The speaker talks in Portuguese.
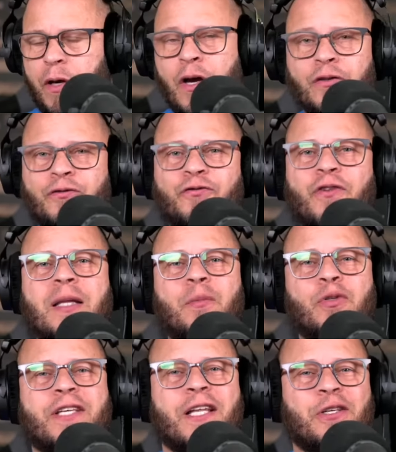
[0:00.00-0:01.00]
Fala, meus
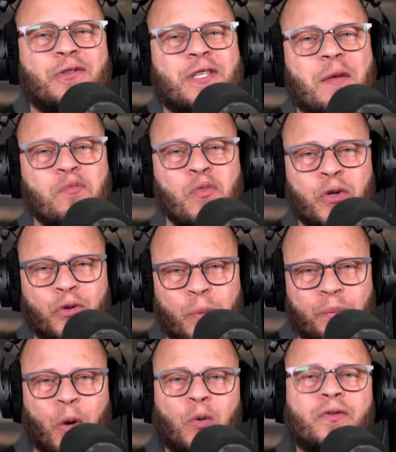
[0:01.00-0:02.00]
queridos, é muito
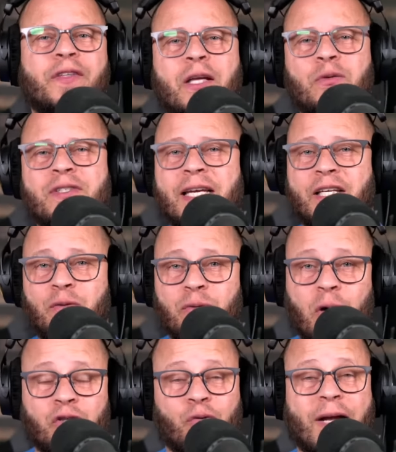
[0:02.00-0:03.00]
bom tê-los aqui no
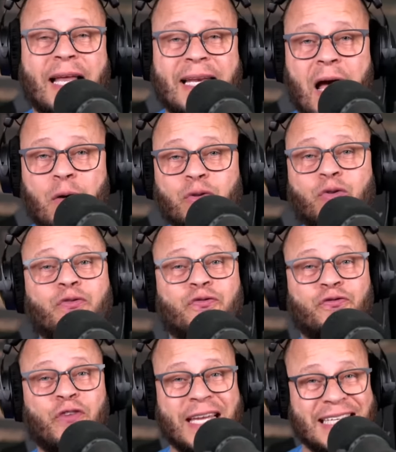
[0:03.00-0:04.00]
nosso canal do
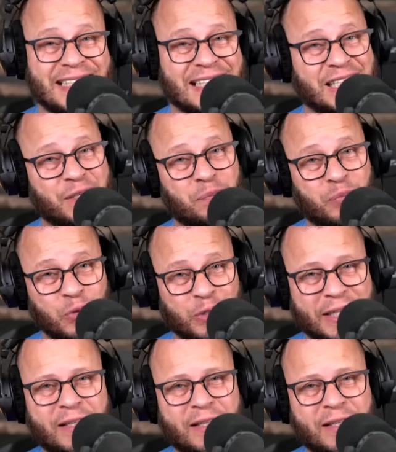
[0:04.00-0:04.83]
Facebook.